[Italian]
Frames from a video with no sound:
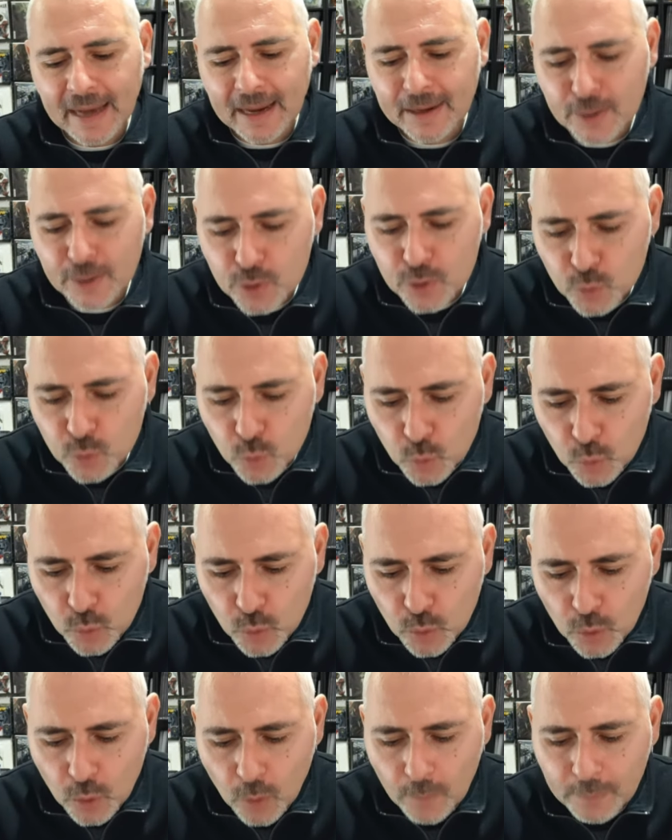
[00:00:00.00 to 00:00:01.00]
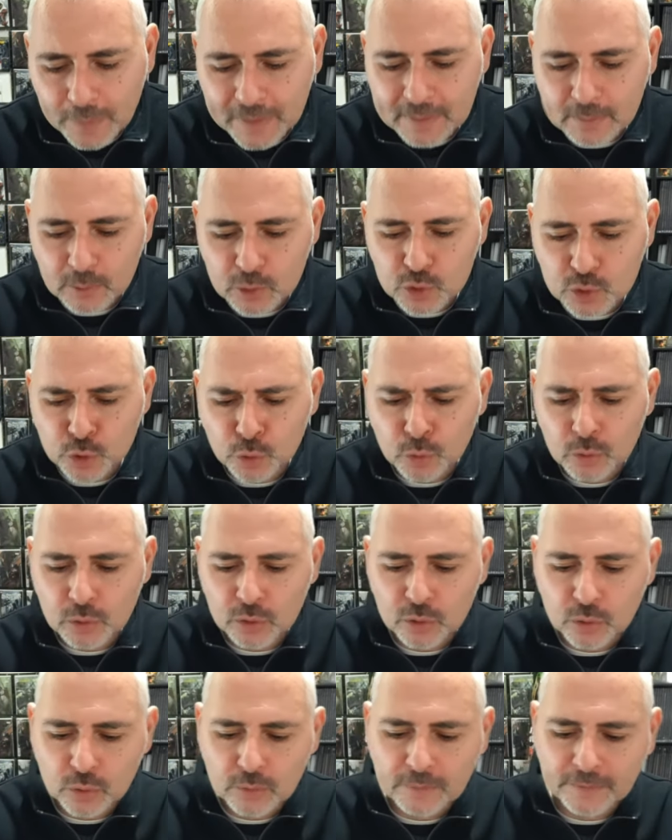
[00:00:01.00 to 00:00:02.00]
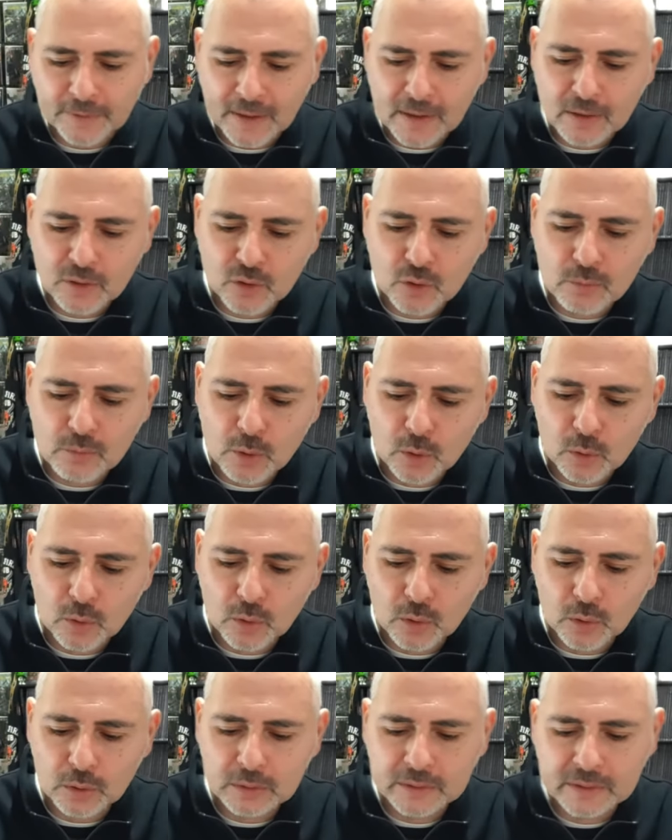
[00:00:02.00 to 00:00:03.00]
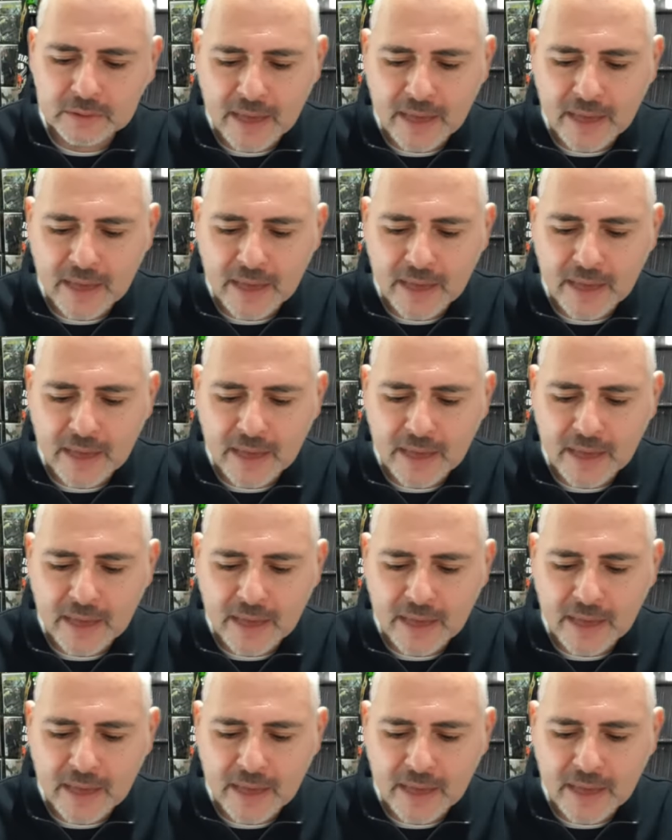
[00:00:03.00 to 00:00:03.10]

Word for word: annullo primo giorno francobollo